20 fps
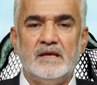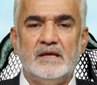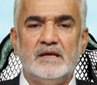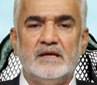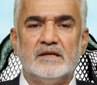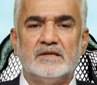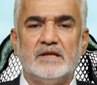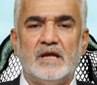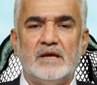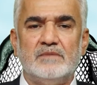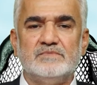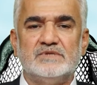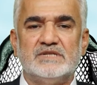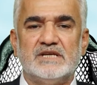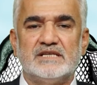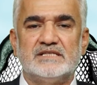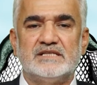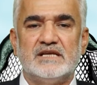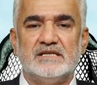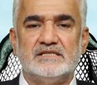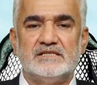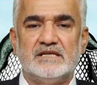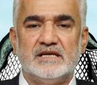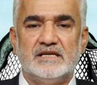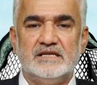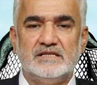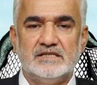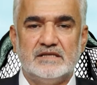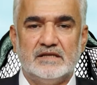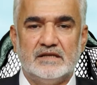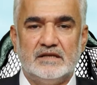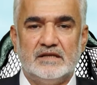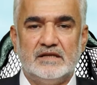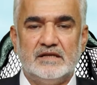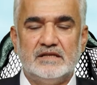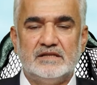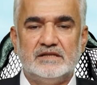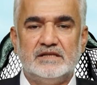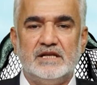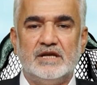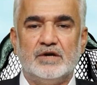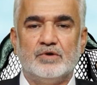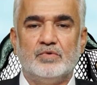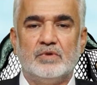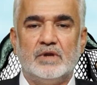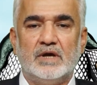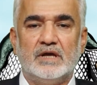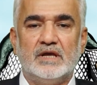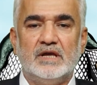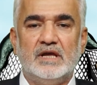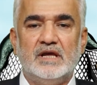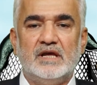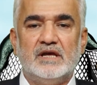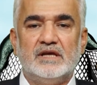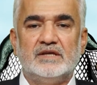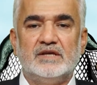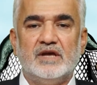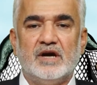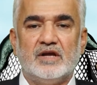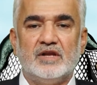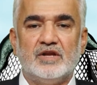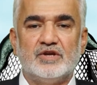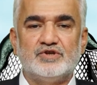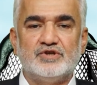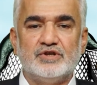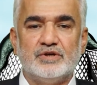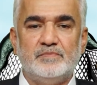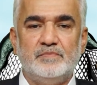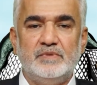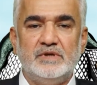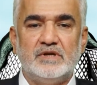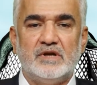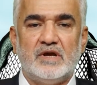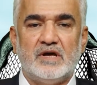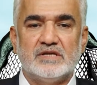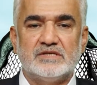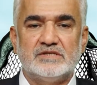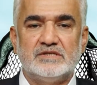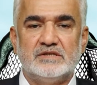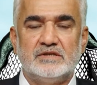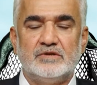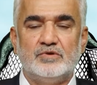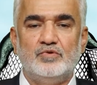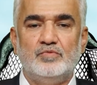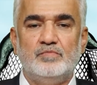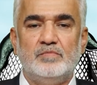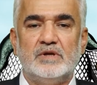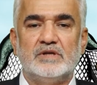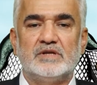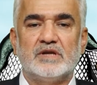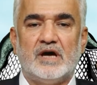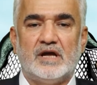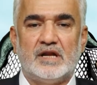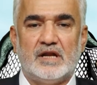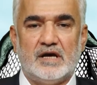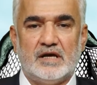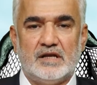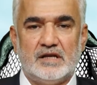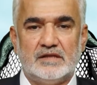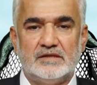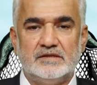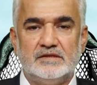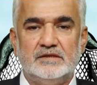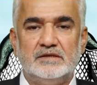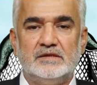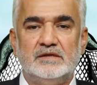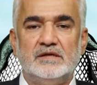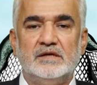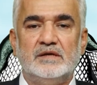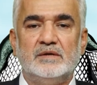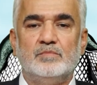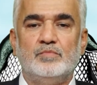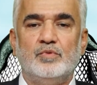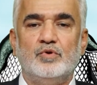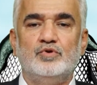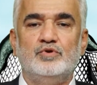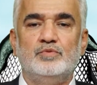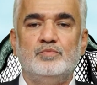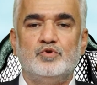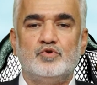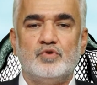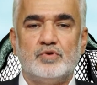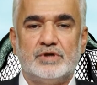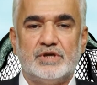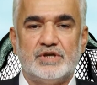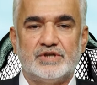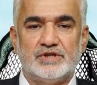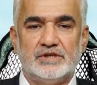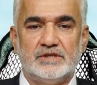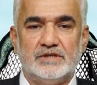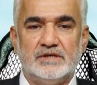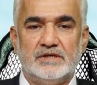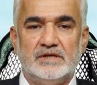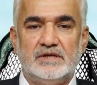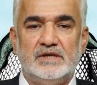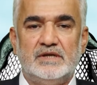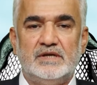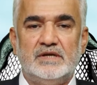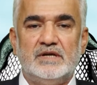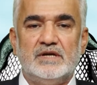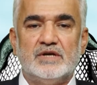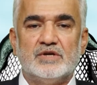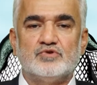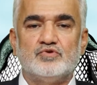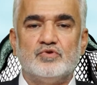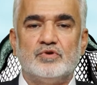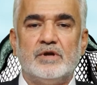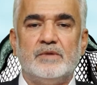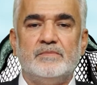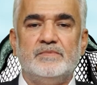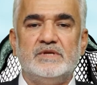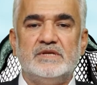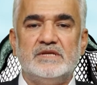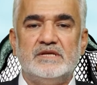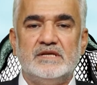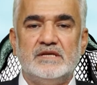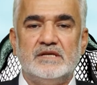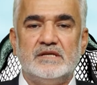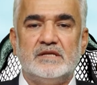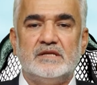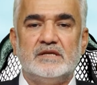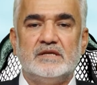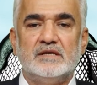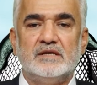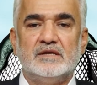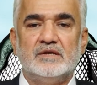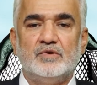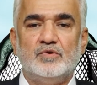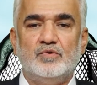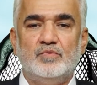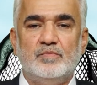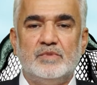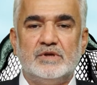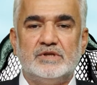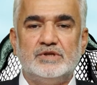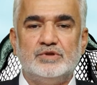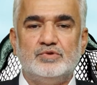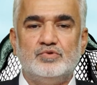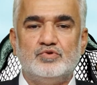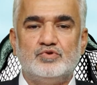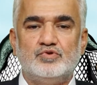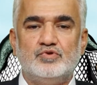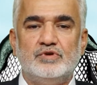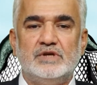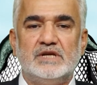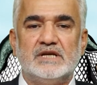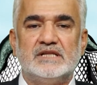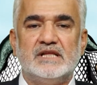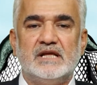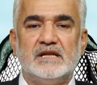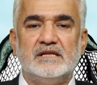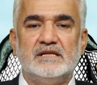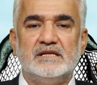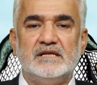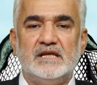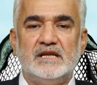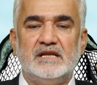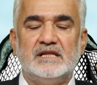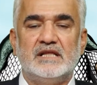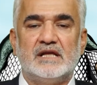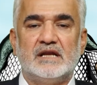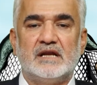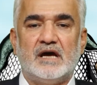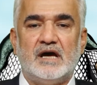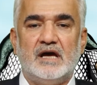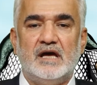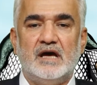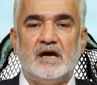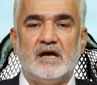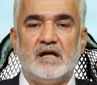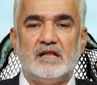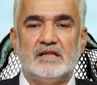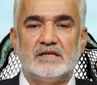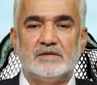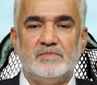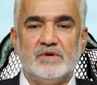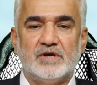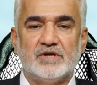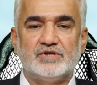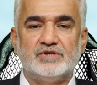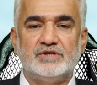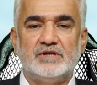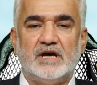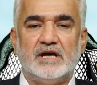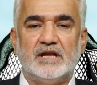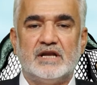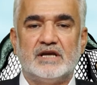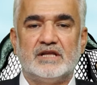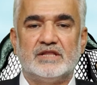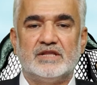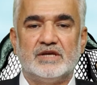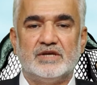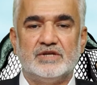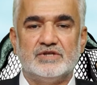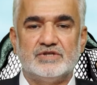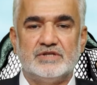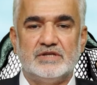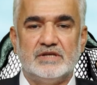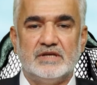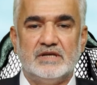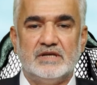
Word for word: Tam 88 yıl, dile kolay, yaklaşık bir asır ümmet kan ağladı, boynu bükük yaşadı. Sonra bir yiğit ümmeti düştüğü yerden yeniden ayağa kaldırmak için harekete geçti.